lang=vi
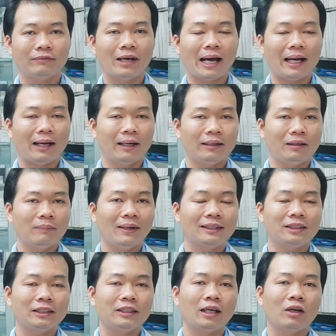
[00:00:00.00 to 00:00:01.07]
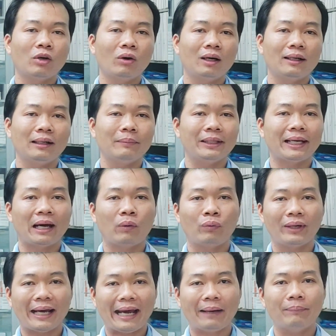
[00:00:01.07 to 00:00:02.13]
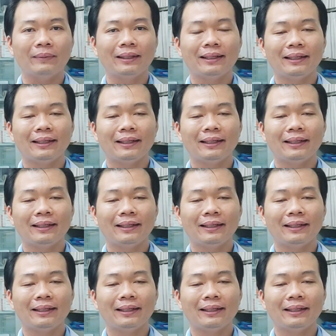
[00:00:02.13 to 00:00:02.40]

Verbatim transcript: và được bác sĩ chẩn đoán là bị cao huyết áp